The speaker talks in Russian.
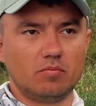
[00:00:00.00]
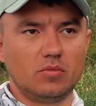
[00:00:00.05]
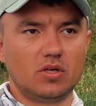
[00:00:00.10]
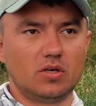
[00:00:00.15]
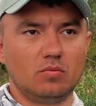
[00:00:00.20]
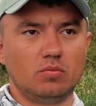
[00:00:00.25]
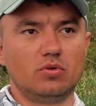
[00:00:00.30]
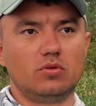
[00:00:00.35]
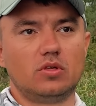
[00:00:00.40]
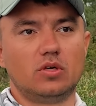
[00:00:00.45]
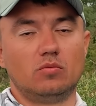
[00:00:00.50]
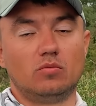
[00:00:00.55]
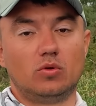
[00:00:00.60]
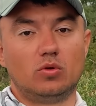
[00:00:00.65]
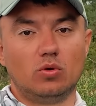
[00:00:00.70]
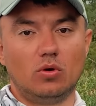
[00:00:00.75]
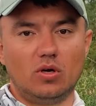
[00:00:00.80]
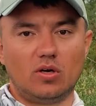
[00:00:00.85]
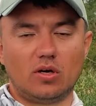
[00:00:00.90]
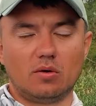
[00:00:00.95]
Мы работаем
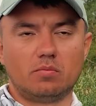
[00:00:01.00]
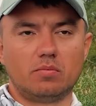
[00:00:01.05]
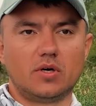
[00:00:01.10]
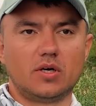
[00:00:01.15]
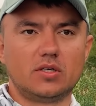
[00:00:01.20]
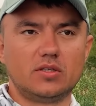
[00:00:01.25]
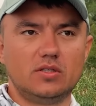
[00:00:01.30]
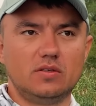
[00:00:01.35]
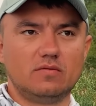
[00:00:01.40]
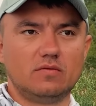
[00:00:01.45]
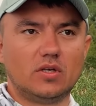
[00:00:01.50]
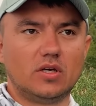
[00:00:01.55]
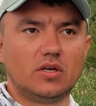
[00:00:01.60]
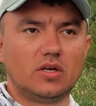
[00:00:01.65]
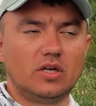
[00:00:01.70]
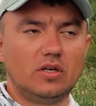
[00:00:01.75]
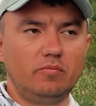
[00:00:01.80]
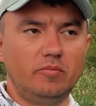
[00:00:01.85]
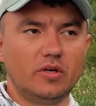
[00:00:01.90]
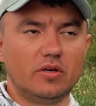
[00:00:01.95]
только по активной
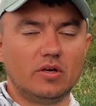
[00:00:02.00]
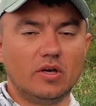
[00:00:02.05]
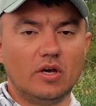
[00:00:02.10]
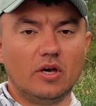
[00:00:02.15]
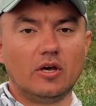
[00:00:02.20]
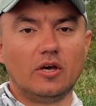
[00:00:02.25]
рыбе,